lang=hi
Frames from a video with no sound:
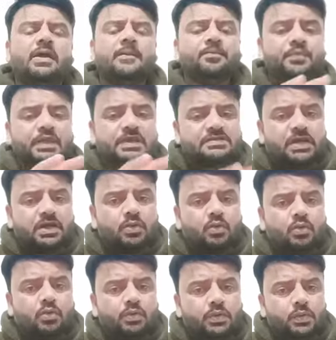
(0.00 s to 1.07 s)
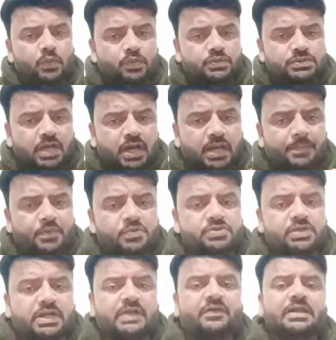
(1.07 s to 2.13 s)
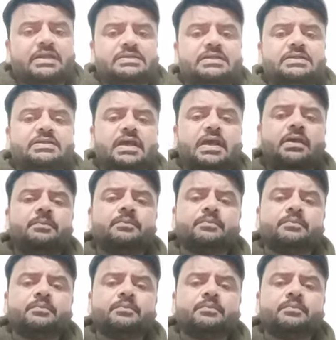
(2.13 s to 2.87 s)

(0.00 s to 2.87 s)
किसानों को नुकसान पहुंचाने वाली चीज है